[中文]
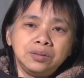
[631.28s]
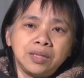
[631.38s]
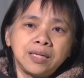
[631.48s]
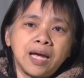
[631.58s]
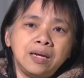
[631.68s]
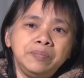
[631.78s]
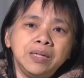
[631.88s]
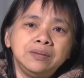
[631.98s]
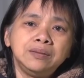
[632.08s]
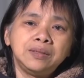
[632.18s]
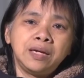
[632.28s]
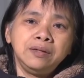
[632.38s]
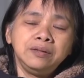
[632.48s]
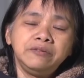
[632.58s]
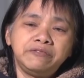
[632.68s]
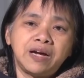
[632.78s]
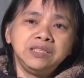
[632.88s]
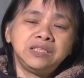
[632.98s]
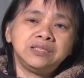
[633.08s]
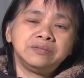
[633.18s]
来改变、来反
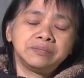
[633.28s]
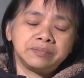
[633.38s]
省。